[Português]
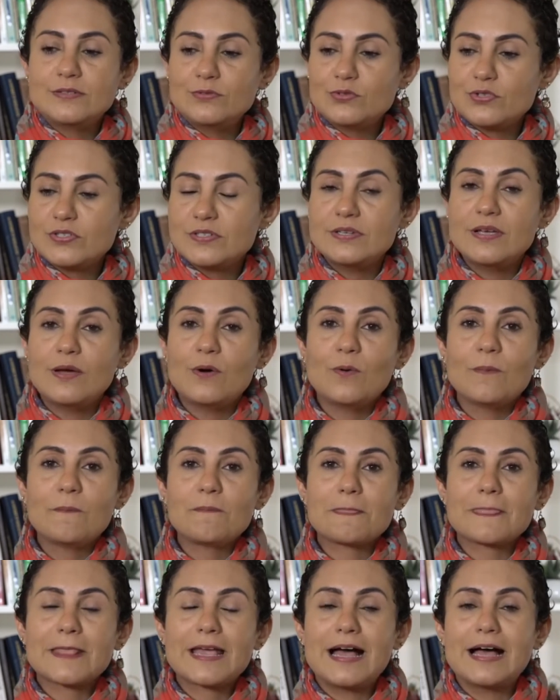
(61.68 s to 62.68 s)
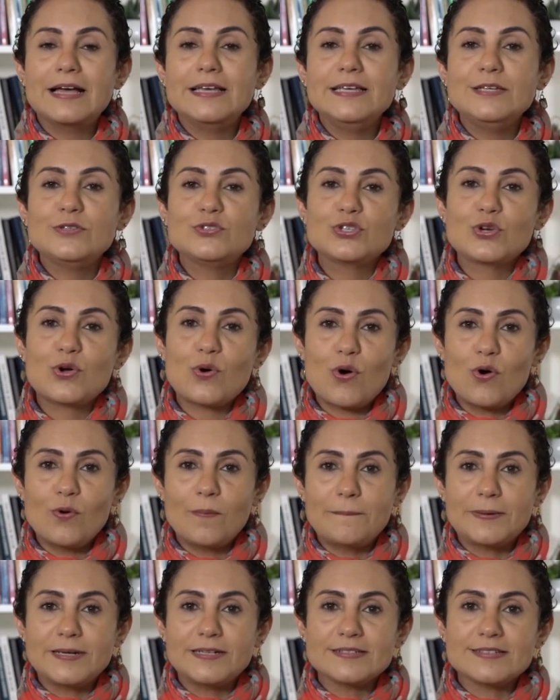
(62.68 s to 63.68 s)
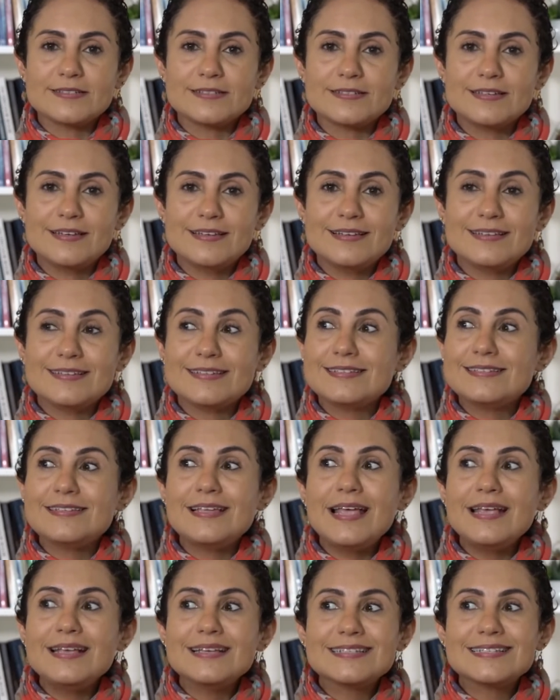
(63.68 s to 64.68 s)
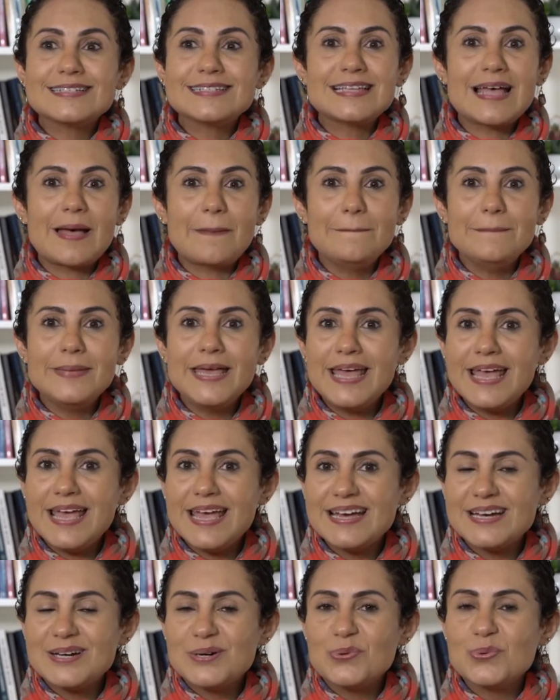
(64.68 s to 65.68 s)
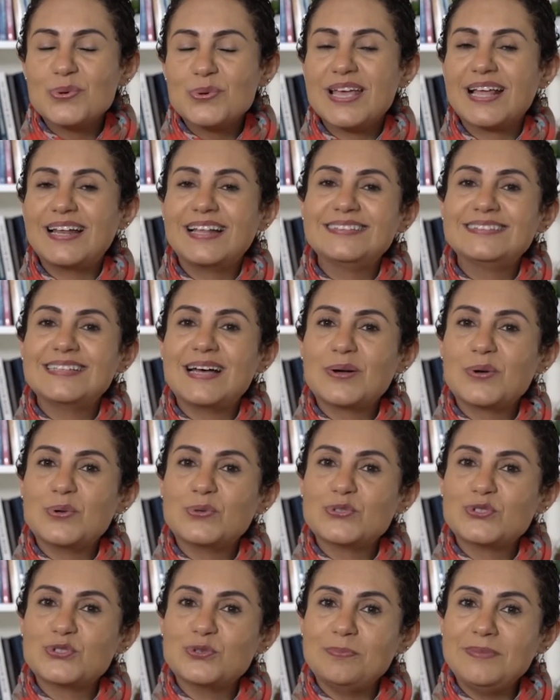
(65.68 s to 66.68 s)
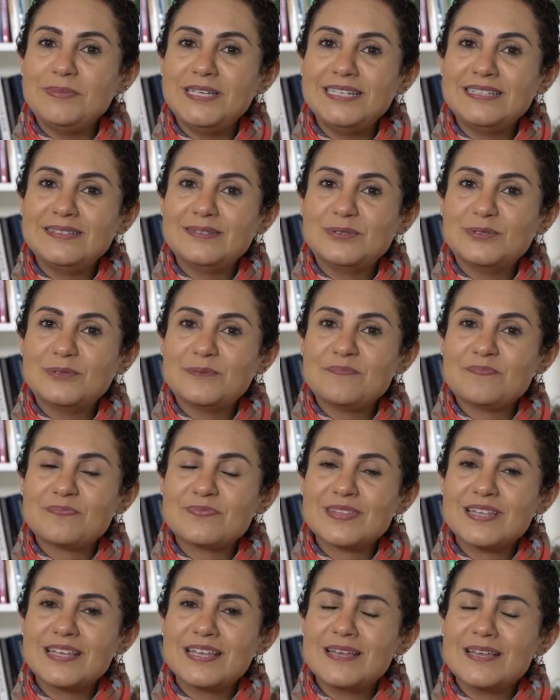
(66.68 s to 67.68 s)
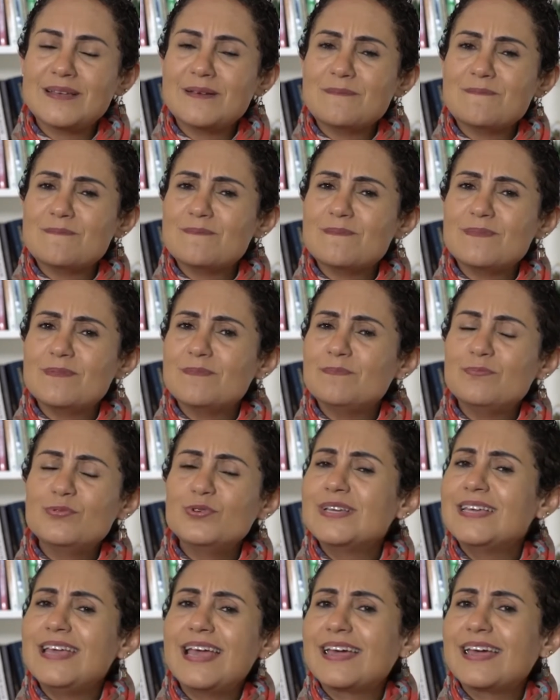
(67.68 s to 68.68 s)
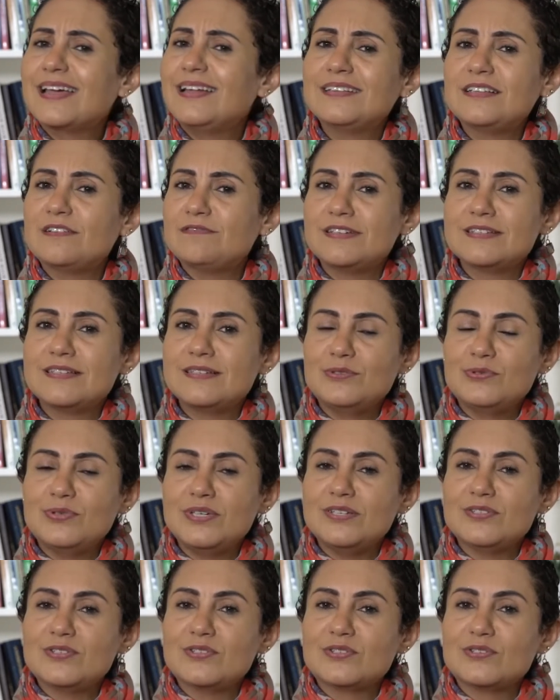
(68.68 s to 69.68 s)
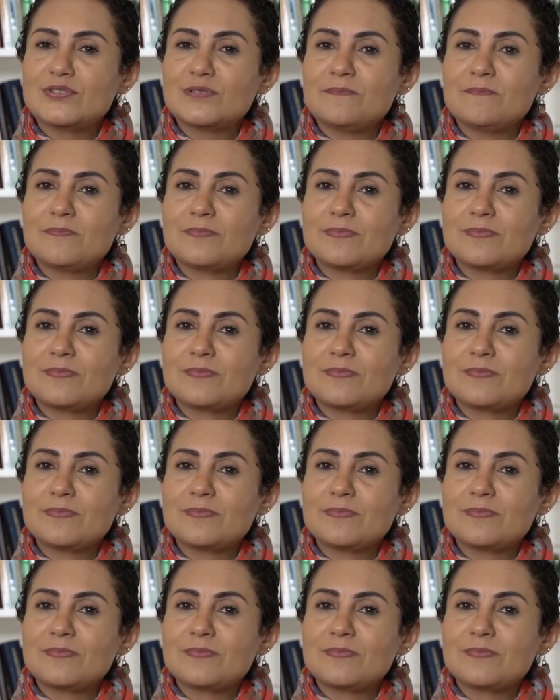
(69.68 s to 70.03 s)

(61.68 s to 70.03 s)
no seu carrinho de compras sem saber o que ela está consumindo, por que, que ela está fazendo isso?